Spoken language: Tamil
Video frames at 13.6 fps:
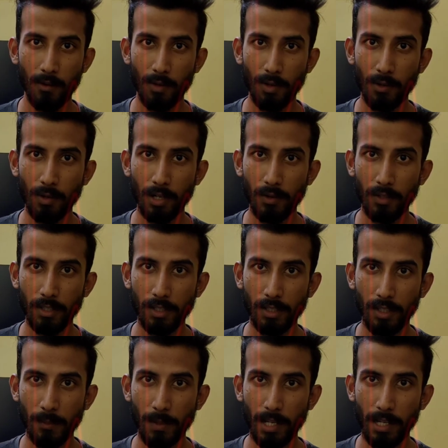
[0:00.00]
அவங்களுக்கு கூட வந்து
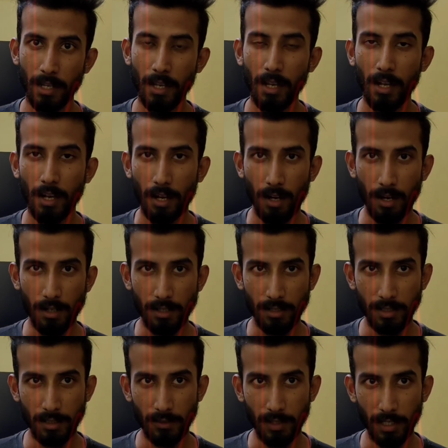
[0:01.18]
இந்த மாதிரி ஹார்ட்
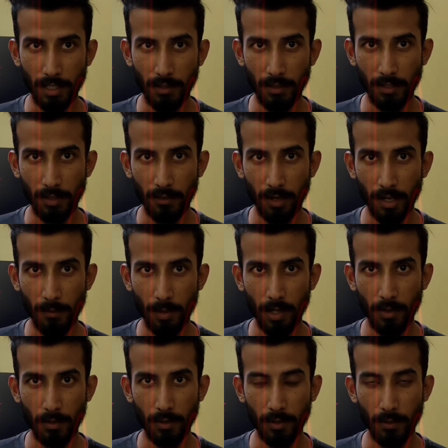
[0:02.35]
டிசீஸ் வரத்துக்கு வந்து வாய்ப்புகள்
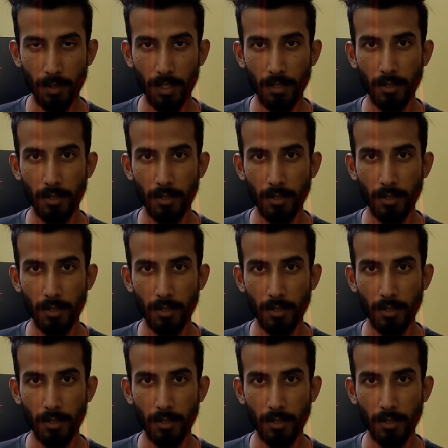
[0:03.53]
வந்து ரொம்ப